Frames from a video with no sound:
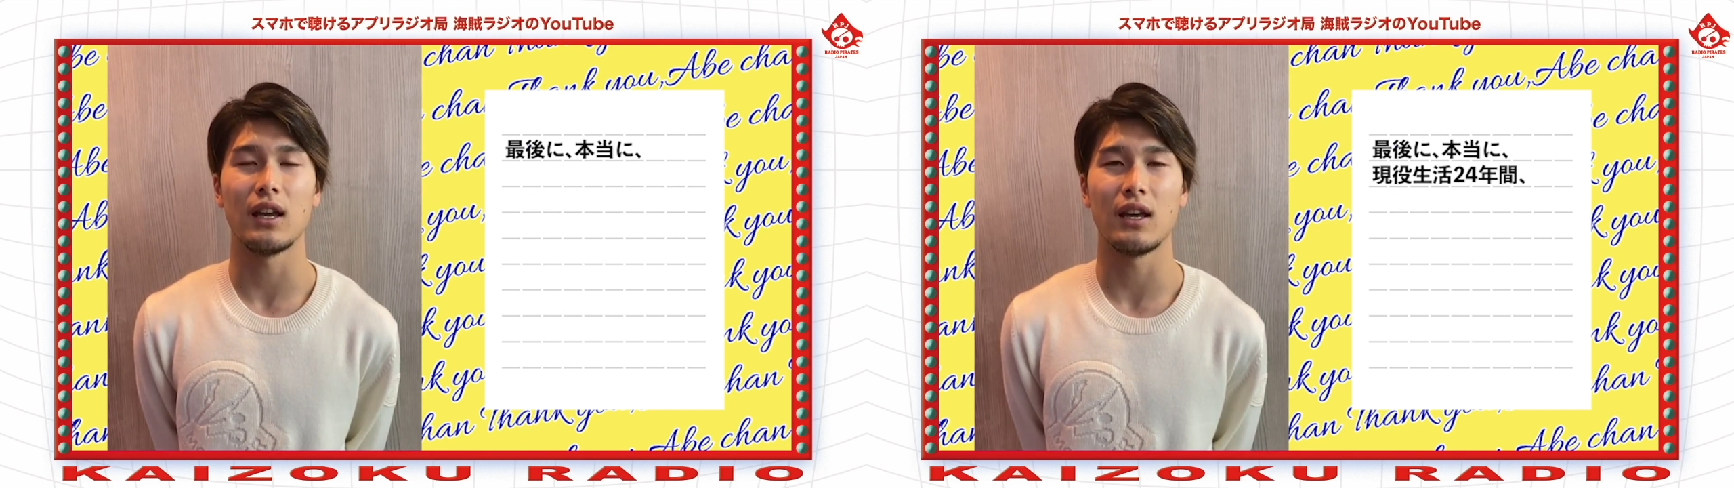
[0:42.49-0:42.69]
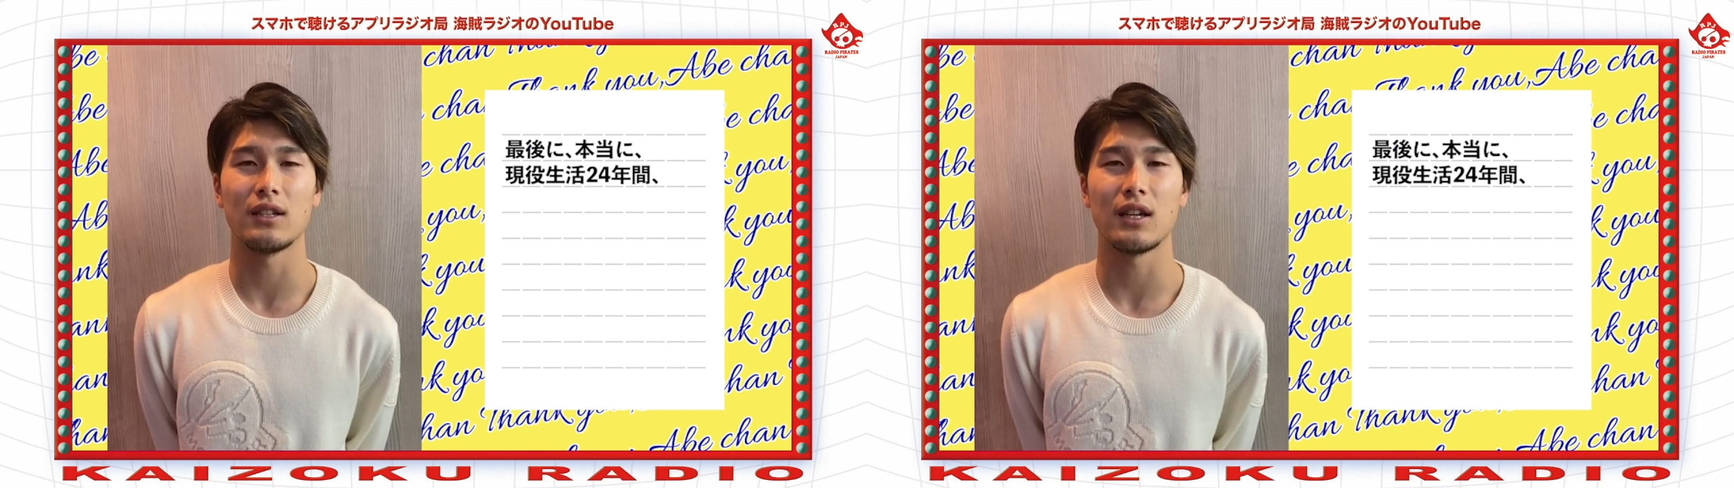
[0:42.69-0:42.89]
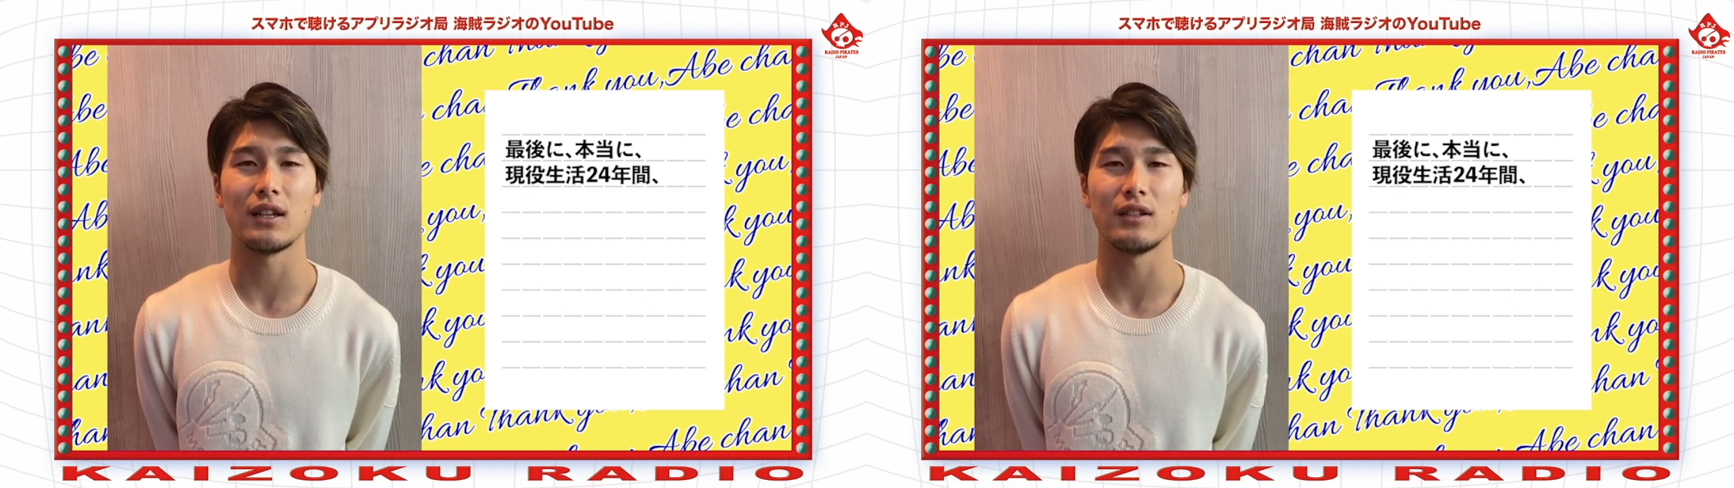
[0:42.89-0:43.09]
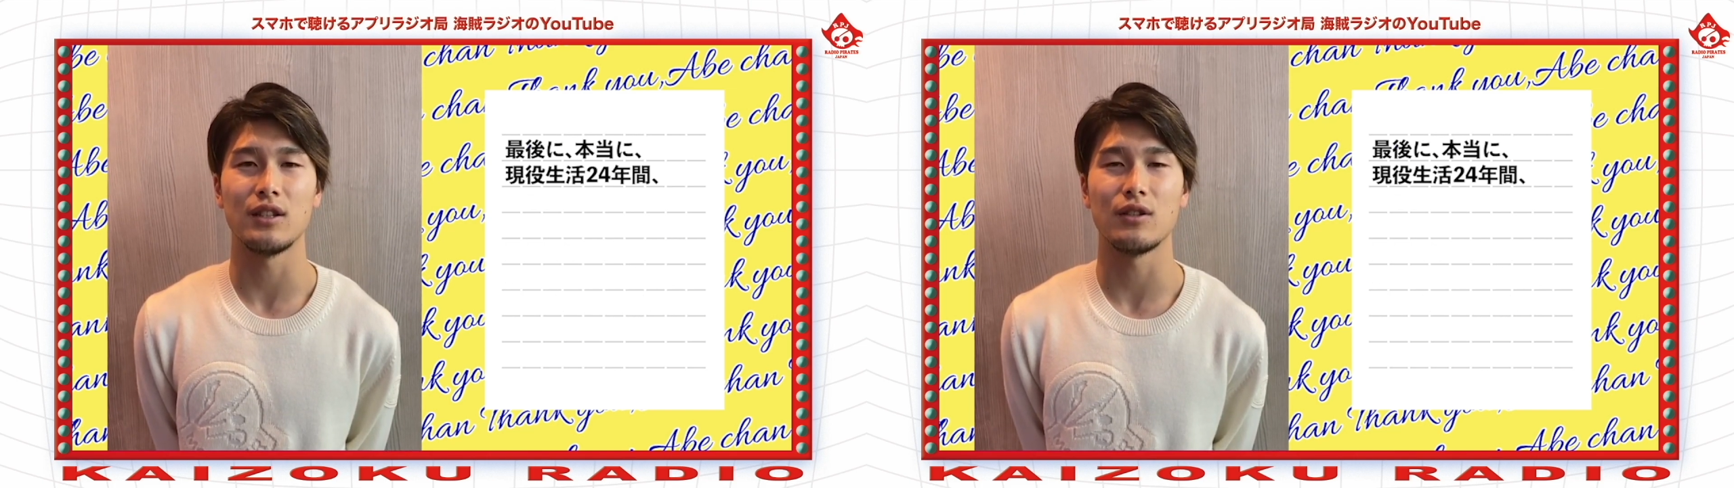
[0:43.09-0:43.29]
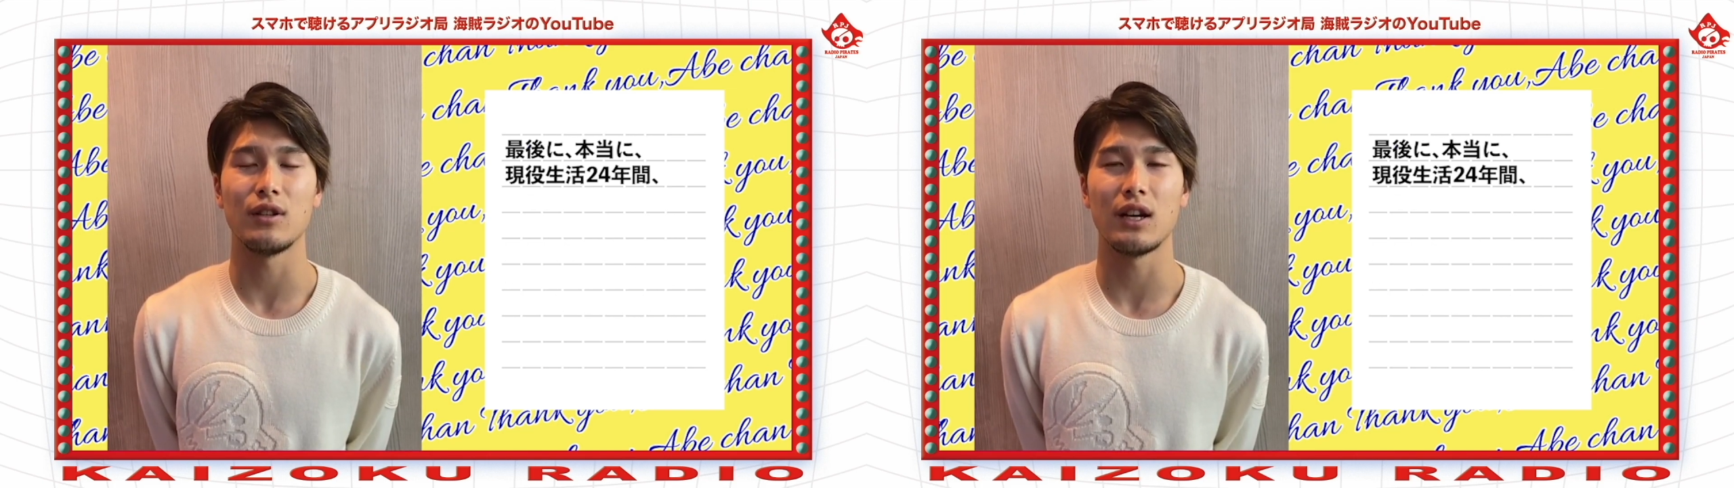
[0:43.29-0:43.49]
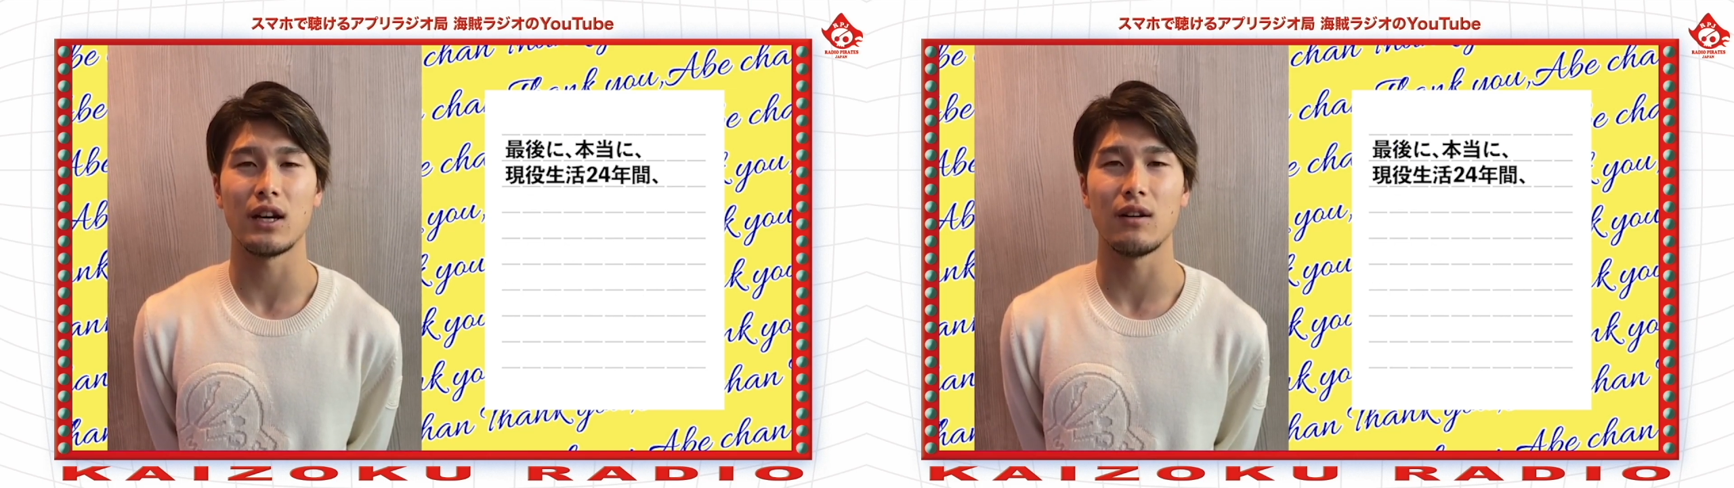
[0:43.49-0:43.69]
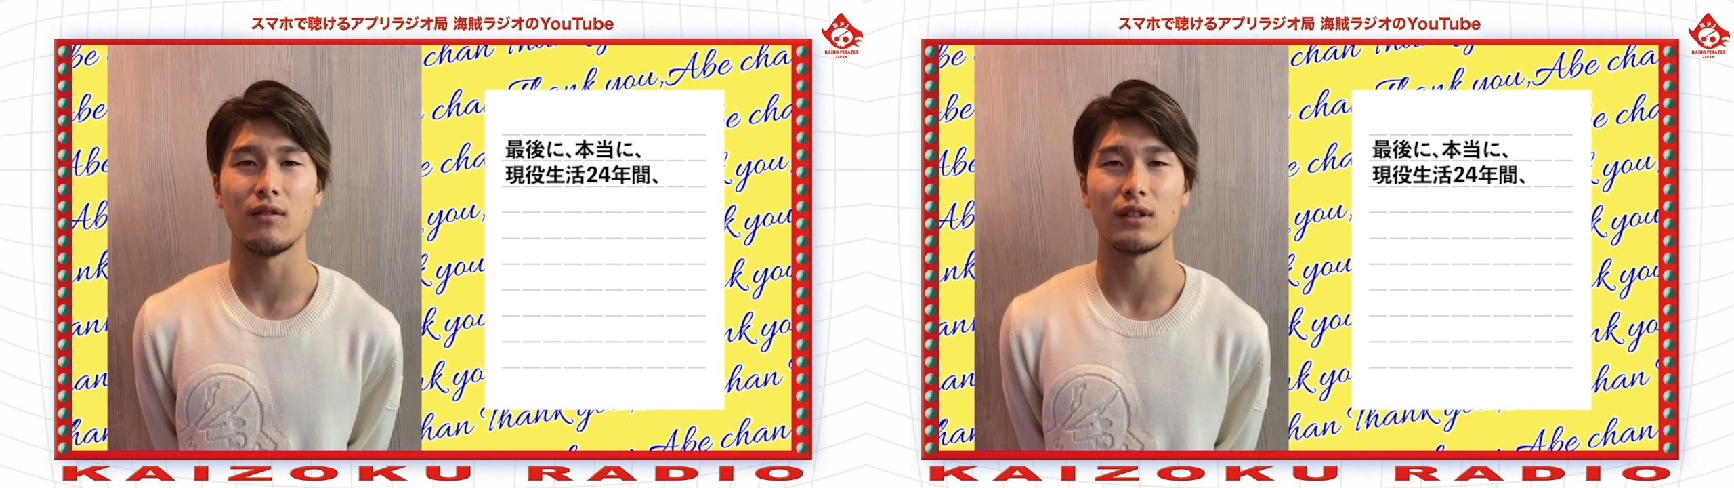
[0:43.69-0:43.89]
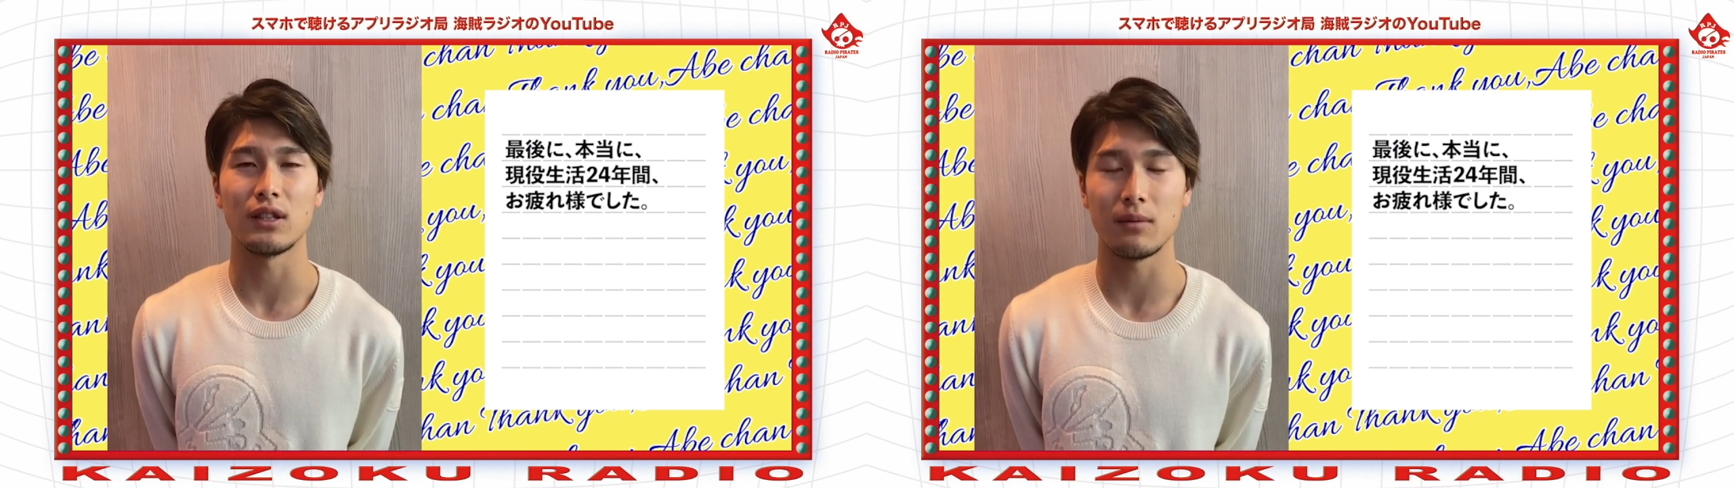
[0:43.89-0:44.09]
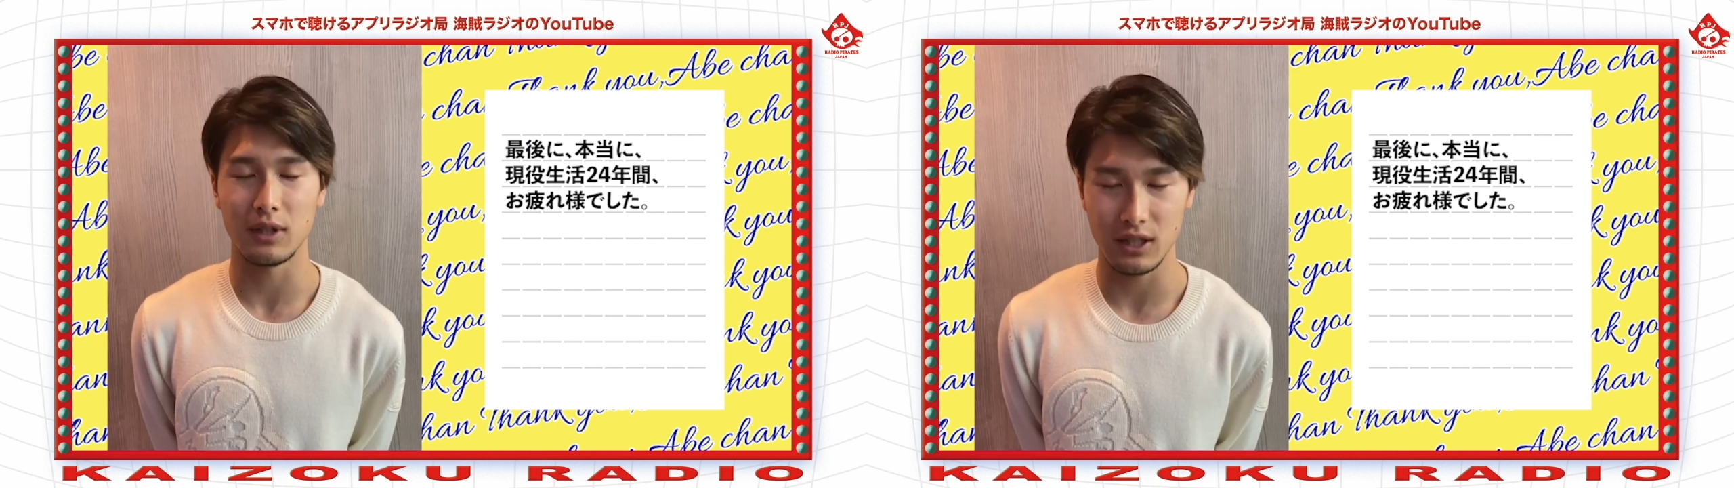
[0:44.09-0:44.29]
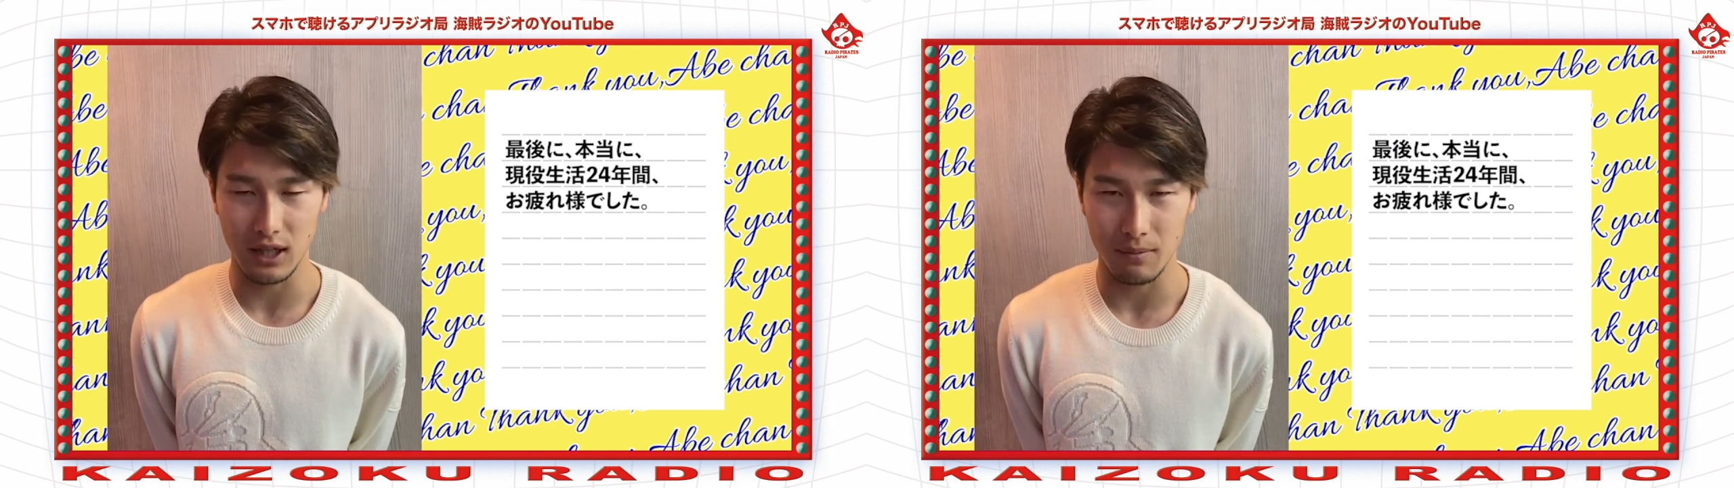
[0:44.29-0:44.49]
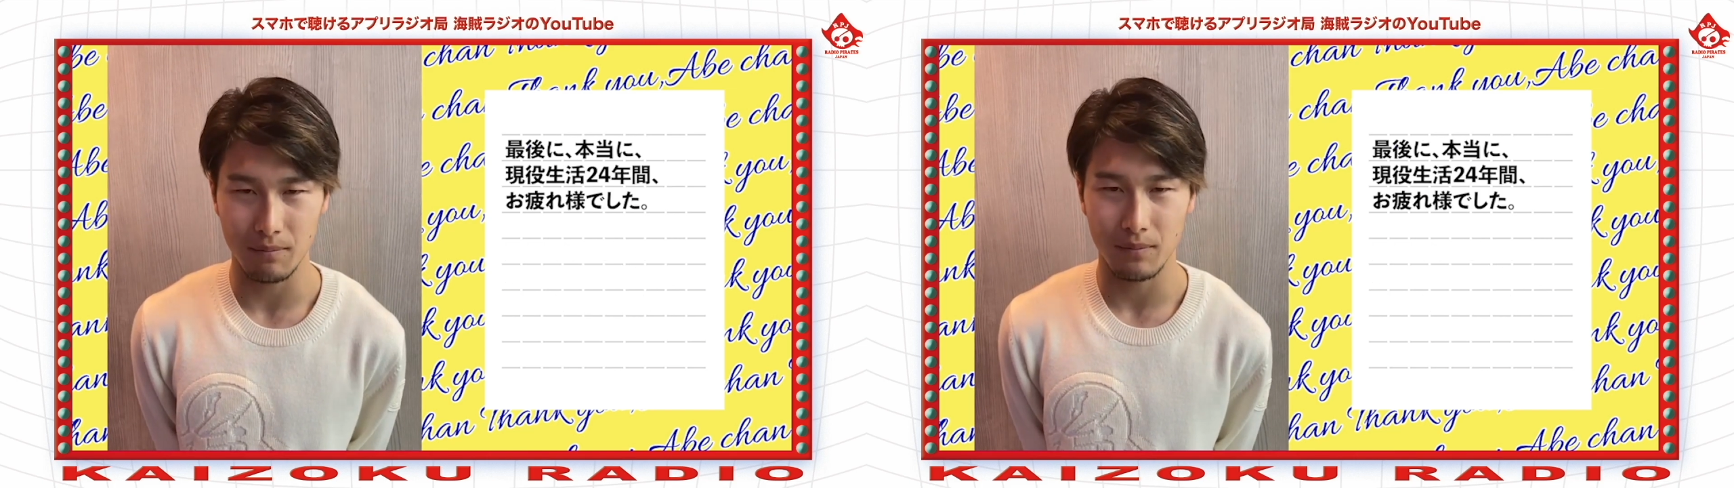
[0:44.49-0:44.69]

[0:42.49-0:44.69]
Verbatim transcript: 現役生活24年間お疲れ様でした。